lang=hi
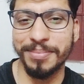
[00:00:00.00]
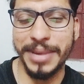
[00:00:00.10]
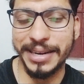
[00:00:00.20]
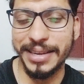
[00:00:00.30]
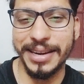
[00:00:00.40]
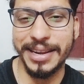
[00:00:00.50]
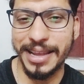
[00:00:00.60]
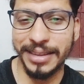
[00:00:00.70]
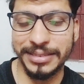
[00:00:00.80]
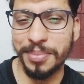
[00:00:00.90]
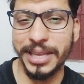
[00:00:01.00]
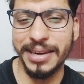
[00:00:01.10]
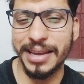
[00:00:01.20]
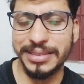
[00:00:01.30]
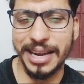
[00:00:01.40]
बैटिंग करने आया
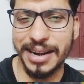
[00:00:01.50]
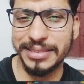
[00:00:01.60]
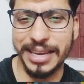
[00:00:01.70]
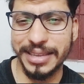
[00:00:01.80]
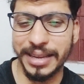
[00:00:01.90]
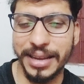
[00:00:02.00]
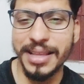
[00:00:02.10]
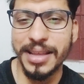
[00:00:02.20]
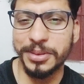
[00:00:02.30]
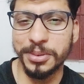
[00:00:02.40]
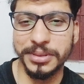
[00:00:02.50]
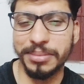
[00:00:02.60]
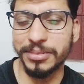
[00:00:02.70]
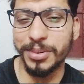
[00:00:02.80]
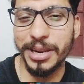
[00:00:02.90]
तीन रन चार रन चाहिए था तो
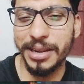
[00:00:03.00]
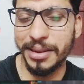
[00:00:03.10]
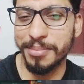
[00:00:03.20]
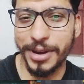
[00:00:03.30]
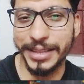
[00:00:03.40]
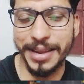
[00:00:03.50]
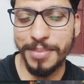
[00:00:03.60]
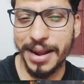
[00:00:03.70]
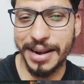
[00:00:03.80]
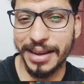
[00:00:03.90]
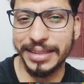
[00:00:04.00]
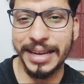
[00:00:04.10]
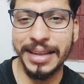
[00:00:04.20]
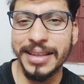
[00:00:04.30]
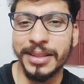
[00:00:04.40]
जब धोनी मैदान पर आ रहा था
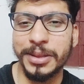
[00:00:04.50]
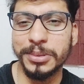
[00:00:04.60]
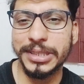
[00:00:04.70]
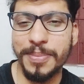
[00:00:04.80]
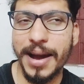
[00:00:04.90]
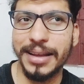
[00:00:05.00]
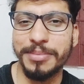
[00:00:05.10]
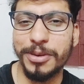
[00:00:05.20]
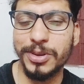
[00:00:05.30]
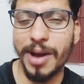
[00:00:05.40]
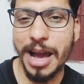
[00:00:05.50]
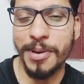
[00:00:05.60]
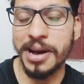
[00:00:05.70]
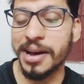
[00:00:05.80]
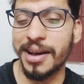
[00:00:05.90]
तो उसके बाद मानो जो
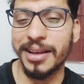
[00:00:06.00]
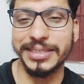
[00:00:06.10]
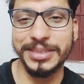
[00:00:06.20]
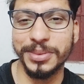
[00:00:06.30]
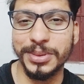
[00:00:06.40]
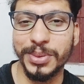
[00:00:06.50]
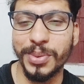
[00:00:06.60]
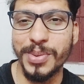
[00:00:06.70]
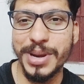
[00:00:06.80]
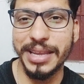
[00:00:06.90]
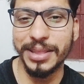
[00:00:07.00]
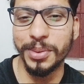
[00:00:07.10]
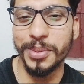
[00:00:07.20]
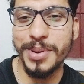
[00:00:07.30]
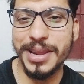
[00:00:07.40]
आवाज़ वो जो धोनी
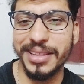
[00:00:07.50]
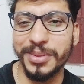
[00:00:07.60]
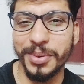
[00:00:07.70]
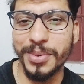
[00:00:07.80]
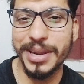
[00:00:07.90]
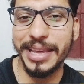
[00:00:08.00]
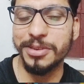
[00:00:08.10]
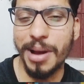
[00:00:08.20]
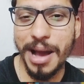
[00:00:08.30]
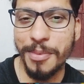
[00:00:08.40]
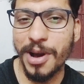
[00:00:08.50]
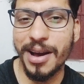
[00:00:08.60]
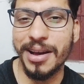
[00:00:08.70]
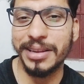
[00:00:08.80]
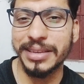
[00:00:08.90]
धोनी धोनी ये जो
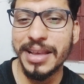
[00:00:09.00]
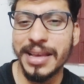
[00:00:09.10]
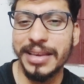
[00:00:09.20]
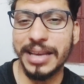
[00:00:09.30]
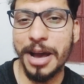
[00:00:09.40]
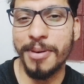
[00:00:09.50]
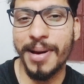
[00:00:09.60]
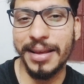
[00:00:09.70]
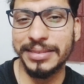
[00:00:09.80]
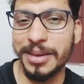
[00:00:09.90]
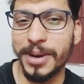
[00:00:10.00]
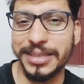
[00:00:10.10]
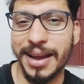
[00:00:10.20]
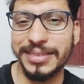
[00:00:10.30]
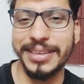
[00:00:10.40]
आवाज़ इस आवाज़ की
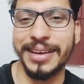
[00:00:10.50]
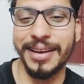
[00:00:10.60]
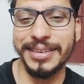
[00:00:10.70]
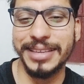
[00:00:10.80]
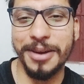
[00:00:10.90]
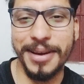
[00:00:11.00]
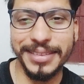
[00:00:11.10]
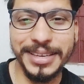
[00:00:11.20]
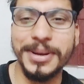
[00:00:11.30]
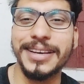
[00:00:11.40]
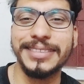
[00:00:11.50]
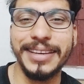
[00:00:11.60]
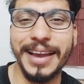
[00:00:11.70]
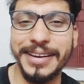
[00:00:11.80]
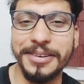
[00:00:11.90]
वजह से हाँ इस आवाज़ की वजह
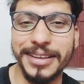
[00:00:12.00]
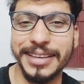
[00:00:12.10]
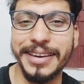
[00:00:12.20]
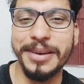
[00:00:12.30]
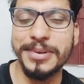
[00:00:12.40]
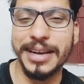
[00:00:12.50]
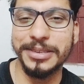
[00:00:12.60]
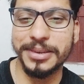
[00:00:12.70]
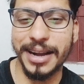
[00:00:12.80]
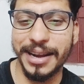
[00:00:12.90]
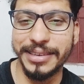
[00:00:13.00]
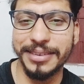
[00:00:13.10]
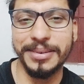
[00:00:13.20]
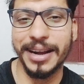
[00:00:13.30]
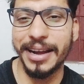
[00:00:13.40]
से एंड रसिल ने उनका जो कान
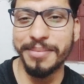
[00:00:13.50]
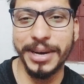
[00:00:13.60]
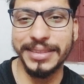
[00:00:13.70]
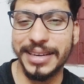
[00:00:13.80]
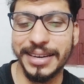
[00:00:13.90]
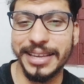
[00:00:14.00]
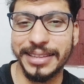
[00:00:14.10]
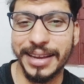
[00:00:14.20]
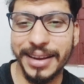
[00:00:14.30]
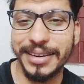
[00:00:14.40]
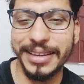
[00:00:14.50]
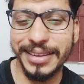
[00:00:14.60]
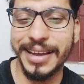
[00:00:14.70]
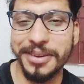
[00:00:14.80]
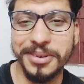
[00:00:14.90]
कान बंद कर दिया था हाँ, ठीक ही
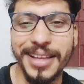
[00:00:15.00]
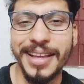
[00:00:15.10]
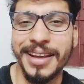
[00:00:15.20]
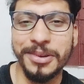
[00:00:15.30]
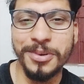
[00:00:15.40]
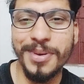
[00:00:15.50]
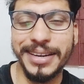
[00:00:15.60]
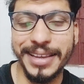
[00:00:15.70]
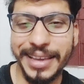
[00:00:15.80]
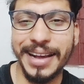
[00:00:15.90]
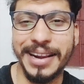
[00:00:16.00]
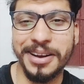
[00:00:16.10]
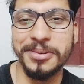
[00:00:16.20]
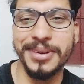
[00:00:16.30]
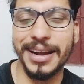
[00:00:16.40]
कह रहा हूँ गुरु ये ठीक ही कह रहा
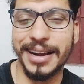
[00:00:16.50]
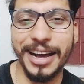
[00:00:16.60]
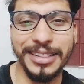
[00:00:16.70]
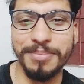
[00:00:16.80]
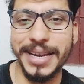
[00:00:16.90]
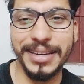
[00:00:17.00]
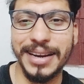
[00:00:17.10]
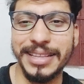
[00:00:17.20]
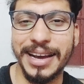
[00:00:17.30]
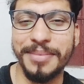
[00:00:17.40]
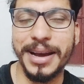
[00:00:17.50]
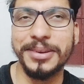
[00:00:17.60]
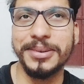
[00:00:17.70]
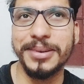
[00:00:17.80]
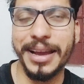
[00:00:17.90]
हूँ उनका कान बंद कर दिया
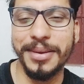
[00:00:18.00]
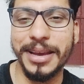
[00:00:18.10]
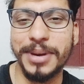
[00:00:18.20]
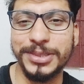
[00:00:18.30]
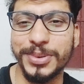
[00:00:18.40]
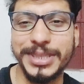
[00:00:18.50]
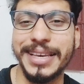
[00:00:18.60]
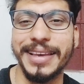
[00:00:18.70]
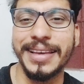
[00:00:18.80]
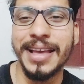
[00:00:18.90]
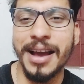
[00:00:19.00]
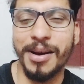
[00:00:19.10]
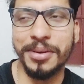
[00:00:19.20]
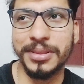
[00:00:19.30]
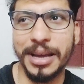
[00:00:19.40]
मानो एक बार सोचिए
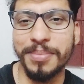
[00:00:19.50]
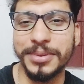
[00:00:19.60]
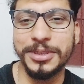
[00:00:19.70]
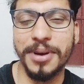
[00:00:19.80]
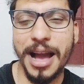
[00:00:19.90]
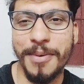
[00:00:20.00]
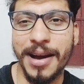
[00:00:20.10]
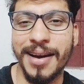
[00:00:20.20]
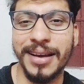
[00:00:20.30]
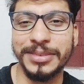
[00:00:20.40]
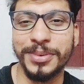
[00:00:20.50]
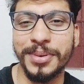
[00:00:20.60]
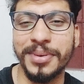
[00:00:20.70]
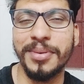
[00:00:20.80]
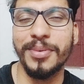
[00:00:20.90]
और तब जो आवाज़
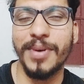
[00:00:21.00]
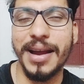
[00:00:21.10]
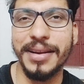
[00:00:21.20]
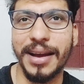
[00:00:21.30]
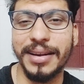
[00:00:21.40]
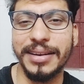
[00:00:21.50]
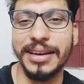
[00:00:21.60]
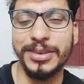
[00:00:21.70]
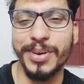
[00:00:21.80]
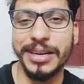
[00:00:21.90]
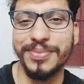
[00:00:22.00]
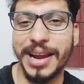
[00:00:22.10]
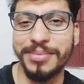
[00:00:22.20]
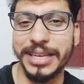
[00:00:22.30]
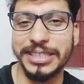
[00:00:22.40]
वो
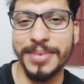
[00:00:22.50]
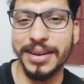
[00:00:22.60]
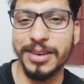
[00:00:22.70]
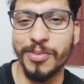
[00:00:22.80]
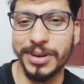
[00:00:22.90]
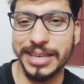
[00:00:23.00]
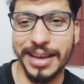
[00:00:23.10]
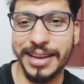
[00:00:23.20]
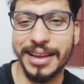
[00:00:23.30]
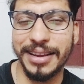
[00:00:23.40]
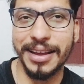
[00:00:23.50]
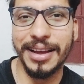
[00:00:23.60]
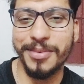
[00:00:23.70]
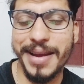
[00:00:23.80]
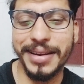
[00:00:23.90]
125 डेसिमल के ऊपर चला गया
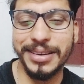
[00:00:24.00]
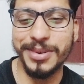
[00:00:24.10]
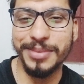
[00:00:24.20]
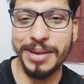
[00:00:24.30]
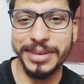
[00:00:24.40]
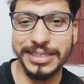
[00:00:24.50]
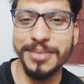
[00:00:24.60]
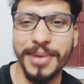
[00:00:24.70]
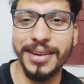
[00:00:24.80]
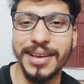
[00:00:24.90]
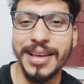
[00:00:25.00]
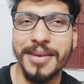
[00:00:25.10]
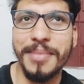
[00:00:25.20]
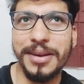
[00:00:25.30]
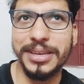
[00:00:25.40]
हाँ 125 डेसिमल
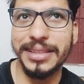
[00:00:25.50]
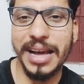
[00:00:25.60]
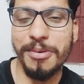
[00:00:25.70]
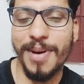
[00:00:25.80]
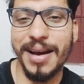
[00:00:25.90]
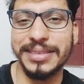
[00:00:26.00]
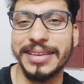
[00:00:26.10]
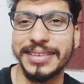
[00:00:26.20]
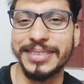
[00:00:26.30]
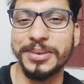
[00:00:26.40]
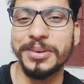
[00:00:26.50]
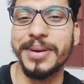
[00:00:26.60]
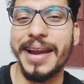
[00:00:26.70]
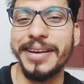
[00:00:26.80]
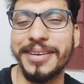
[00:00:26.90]
मानो कितना आवाज़ है तो
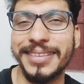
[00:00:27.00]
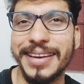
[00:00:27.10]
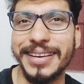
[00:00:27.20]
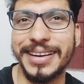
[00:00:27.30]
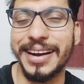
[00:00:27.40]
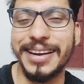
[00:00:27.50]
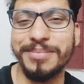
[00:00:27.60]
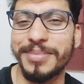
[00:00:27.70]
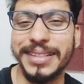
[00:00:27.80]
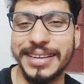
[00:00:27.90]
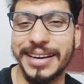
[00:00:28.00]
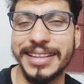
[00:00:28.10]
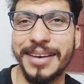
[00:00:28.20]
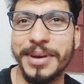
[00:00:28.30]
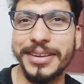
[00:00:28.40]
एंड्रो रसल ने कान बंद कर
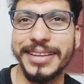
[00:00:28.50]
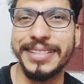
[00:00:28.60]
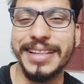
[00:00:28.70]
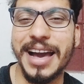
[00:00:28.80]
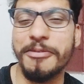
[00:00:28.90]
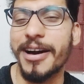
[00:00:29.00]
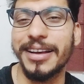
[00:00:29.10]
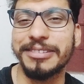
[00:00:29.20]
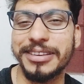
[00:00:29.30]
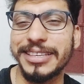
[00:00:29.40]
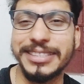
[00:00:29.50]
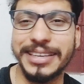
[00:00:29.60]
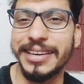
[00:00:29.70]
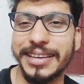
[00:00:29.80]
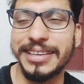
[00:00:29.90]
दिया मानो इतना आवाज़ और किसी
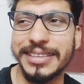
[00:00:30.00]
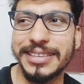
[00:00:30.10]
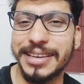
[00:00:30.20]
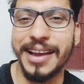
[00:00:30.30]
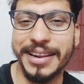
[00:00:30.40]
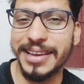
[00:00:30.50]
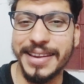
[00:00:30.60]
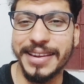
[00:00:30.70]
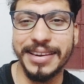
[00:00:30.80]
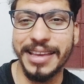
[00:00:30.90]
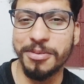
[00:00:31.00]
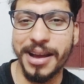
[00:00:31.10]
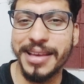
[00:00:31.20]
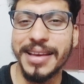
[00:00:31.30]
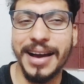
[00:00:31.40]
के लिए किसी खिलाड़ी के लिए नहीं हुआ
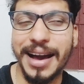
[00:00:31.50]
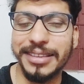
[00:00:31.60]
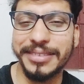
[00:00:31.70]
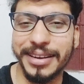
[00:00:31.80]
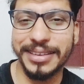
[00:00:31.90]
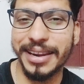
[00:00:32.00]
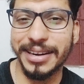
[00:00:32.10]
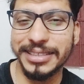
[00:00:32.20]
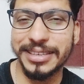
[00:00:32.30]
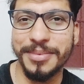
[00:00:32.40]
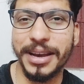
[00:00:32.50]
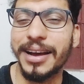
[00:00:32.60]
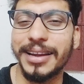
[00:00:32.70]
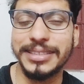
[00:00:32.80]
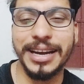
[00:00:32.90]
है आज तक क्रिकेट हिस्ट्री में
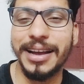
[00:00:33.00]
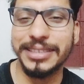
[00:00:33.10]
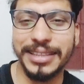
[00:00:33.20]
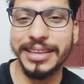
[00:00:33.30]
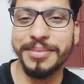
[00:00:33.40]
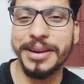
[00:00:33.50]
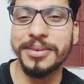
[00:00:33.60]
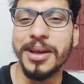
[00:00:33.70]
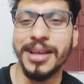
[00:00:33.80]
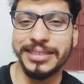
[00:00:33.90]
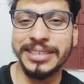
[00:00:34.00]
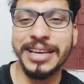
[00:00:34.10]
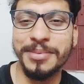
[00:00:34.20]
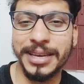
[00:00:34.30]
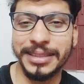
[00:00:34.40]
हाँ जहाँ जाते हैं मानो
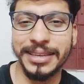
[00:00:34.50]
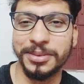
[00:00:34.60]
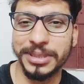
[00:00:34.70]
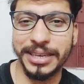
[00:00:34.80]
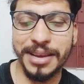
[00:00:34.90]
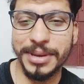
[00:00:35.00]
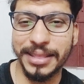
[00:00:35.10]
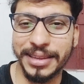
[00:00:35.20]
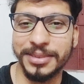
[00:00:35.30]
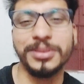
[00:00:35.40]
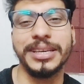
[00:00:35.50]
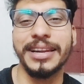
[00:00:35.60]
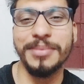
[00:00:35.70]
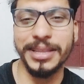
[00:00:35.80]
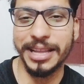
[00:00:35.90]
चेन्नई में जाते हैं तो चेन्नई में खेलते हैं तो
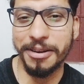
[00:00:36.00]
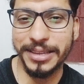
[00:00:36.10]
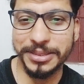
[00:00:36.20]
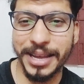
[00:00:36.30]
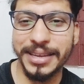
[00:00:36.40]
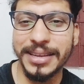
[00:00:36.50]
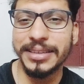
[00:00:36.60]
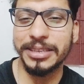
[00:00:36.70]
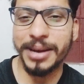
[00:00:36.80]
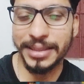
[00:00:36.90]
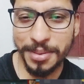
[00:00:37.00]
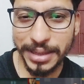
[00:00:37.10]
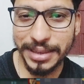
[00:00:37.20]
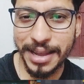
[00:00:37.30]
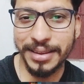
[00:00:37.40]
चेन्नई में इतना आवाज़ होता है जब
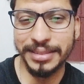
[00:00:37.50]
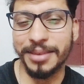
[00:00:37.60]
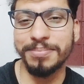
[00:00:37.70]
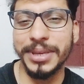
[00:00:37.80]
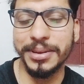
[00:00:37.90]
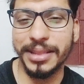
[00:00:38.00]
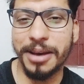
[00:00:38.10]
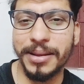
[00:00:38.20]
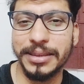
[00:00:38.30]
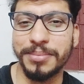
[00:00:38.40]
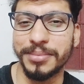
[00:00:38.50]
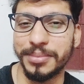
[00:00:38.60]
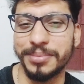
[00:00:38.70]
हैदराबाद गया तब भी इतना आवाज़ जब